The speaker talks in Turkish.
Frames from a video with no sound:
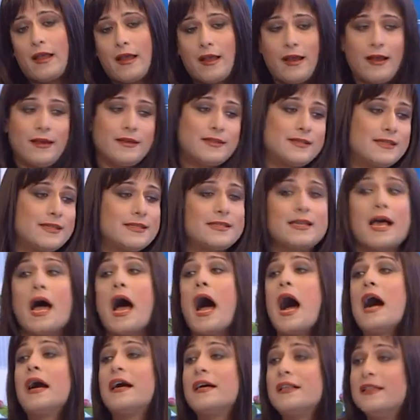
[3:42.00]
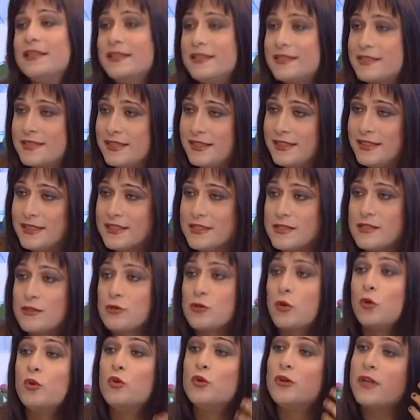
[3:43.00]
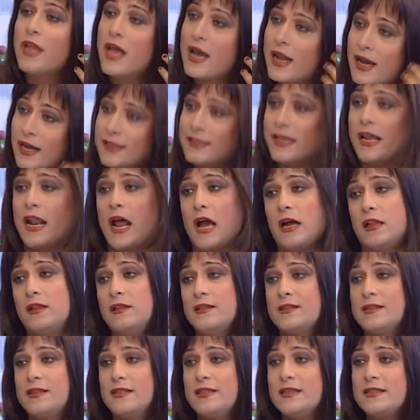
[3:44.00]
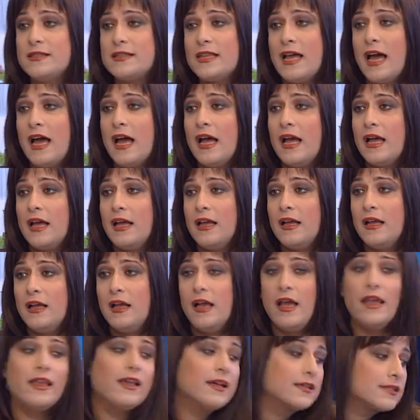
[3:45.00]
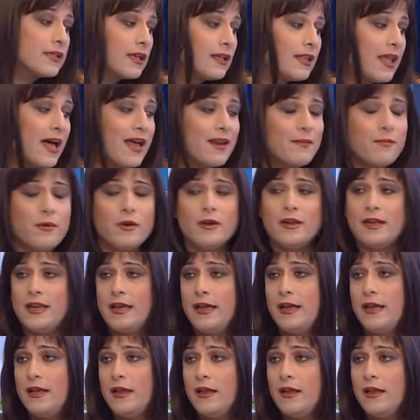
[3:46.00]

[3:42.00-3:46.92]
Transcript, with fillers: kardeşim. Siz haklısınız. Sonuna kadar haklısınız da yasalar böyle.